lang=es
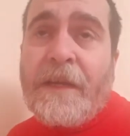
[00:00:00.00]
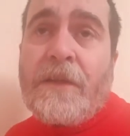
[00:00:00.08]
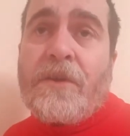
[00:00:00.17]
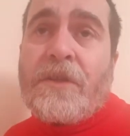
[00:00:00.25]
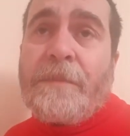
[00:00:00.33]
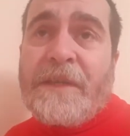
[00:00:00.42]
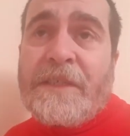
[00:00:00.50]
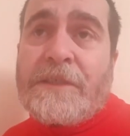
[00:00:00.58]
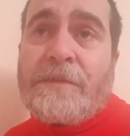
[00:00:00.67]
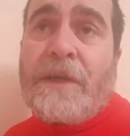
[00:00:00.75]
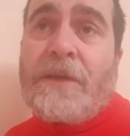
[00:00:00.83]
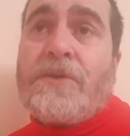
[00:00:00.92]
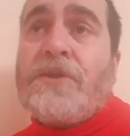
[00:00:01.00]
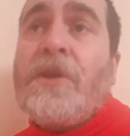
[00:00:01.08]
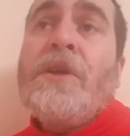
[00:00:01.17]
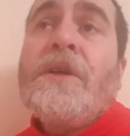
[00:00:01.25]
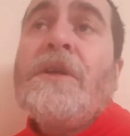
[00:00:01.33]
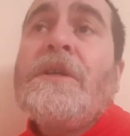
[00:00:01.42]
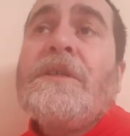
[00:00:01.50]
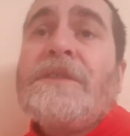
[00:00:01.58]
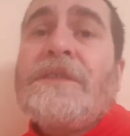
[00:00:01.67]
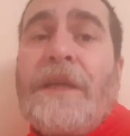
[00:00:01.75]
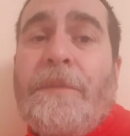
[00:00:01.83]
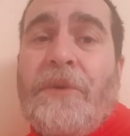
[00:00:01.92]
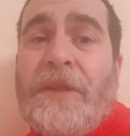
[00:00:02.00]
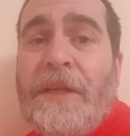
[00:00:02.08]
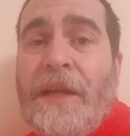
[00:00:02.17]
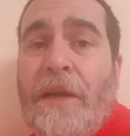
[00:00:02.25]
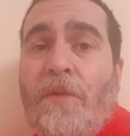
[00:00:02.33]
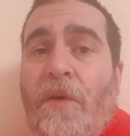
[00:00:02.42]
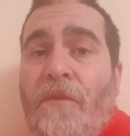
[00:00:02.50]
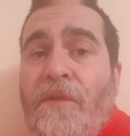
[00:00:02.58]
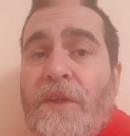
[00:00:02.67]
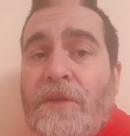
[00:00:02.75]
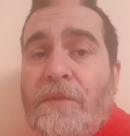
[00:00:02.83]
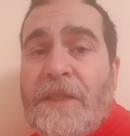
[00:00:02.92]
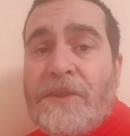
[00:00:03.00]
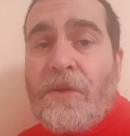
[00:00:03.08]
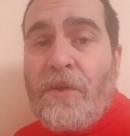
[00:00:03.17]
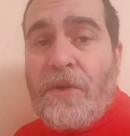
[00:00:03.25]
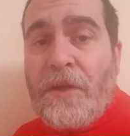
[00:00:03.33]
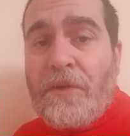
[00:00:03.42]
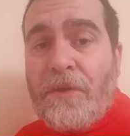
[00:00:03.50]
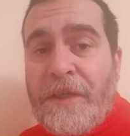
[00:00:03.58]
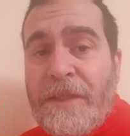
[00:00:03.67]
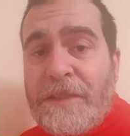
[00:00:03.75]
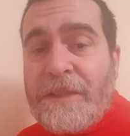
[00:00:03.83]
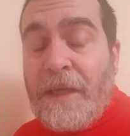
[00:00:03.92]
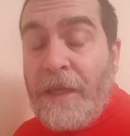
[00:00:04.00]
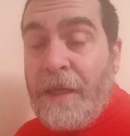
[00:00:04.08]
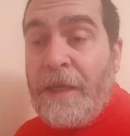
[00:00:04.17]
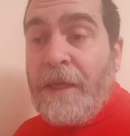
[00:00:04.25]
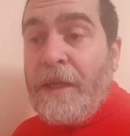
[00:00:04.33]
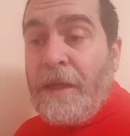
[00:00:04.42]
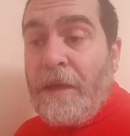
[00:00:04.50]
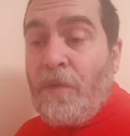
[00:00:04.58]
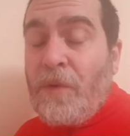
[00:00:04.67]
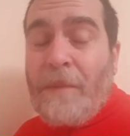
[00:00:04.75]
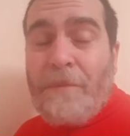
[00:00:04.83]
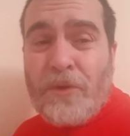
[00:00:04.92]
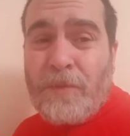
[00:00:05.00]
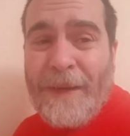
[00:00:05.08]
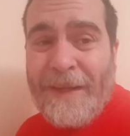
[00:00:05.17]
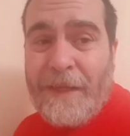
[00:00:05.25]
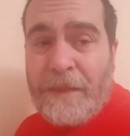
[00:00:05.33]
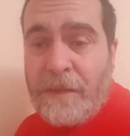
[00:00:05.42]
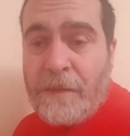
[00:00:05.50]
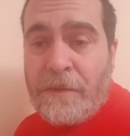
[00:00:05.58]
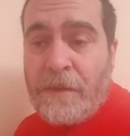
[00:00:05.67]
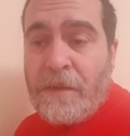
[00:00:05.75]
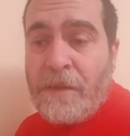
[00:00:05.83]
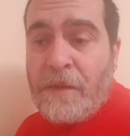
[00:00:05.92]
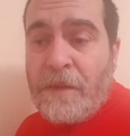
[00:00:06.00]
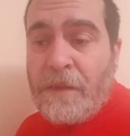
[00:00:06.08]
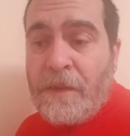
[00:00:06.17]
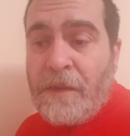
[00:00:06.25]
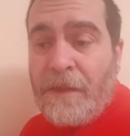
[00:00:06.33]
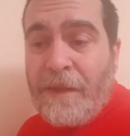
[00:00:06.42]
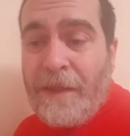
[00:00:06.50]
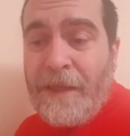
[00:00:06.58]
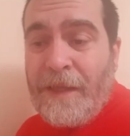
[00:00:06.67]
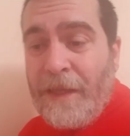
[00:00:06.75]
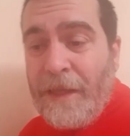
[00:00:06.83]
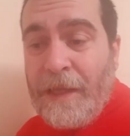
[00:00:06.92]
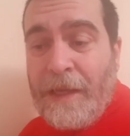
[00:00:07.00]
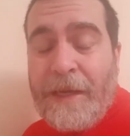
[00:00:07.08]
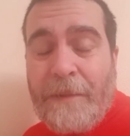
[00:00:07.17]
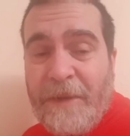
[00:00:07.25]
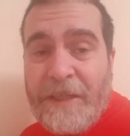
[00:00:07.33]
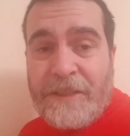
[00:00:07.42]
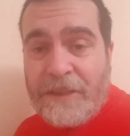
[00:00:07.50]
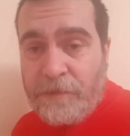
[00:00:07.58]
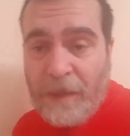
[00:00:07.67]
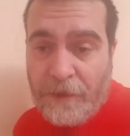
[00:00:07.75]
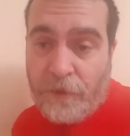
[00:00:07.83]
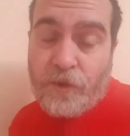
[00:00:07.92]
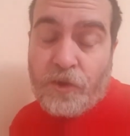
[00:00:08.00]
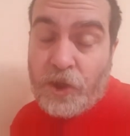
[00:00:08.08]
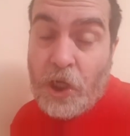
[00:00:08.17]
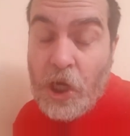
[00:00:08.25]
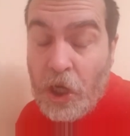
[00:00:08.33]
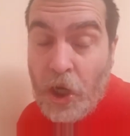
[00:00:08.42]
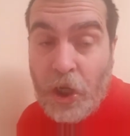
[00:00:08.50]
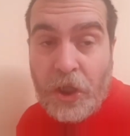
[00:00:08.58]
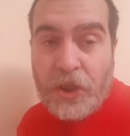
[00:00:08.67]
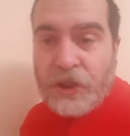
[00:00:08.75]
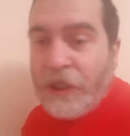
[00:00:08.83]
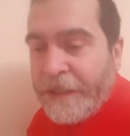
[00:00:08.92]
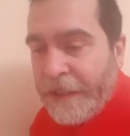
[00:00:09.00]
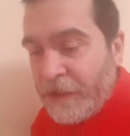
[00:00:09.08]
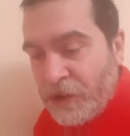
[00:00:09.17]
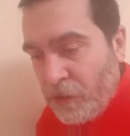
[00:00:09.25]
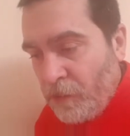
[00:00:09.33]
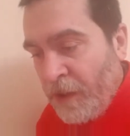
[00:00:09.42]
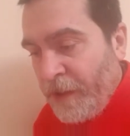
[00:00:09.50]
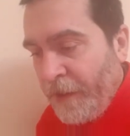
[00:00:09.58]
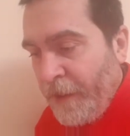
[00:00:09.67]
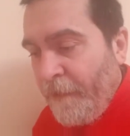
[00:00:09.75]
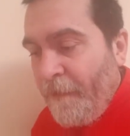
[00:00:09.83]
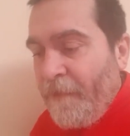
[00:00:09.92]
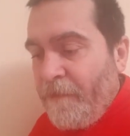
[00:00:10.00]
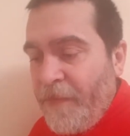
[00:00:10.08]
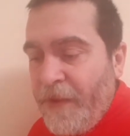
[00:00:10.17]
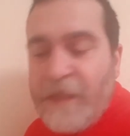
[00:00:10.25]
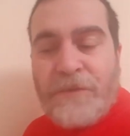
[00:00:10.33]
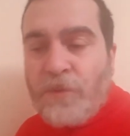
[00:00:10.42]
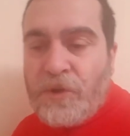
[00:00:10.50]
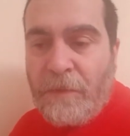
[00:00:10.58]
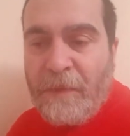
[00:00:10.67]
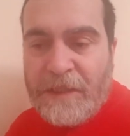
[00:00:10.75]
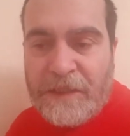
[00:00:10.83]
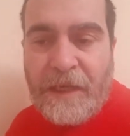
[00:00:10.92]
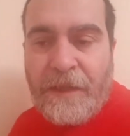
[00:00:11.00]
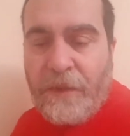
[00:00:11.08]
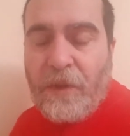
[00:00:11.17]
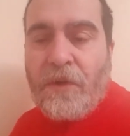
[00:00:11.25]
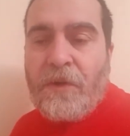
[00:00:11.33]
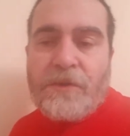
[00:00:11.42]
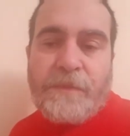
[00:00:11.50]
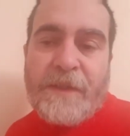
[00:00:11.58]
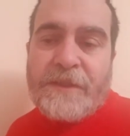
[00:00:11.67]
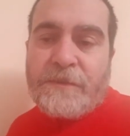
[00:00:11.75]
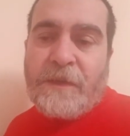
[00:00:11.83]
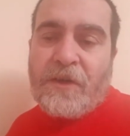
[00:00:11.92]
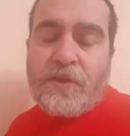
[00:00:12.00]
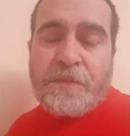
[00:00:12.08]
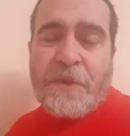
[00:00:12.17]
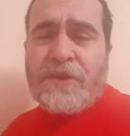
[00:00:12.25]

del Norte y Países Bajos sí que puede tener algún conflicto más. Lo lógico es eh, un ambos marcan y gana Países Bajos. Lo lógico sería eso, ¿vale? Es mucho más selección los Países Bajos, pero